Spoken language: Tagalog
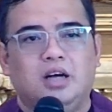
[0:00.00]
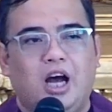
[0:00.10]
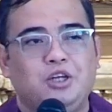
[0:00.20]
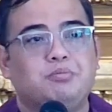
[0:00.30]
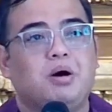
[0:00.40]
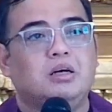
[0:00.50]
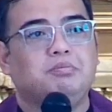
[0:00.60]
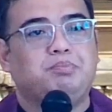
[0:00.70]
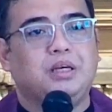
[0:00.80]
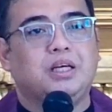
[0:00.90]
anumang
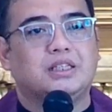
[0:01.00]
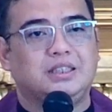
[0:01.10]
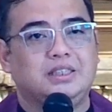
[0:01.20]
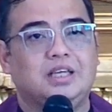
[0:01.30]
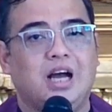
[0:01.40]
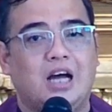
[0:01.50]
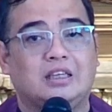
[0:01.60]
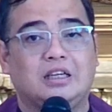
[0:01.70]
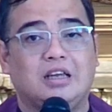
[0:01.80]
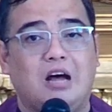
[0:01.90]
bigkasin ng
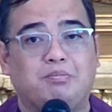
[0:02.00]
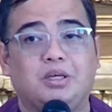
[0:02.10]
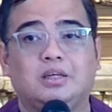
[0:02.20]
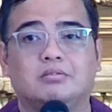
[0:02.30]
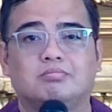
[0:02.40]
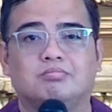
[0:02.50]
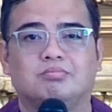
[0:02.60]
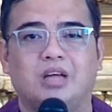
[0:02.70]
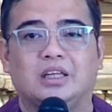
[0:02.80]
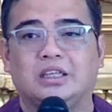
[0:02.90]
ating labi
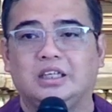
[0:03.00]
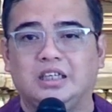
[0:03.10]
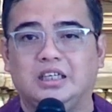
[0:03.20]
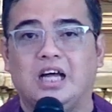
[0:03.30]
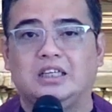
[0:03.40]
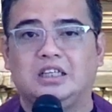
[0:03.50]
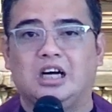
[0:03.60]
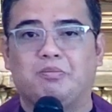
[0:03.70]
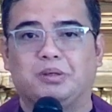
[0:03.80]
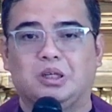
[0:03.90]
at hiningi natin ang
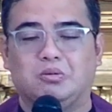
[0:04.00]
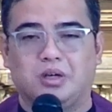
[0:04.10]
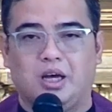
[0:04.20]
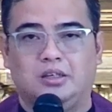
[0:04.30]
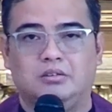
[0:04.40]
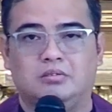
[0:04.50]
kapatawaran.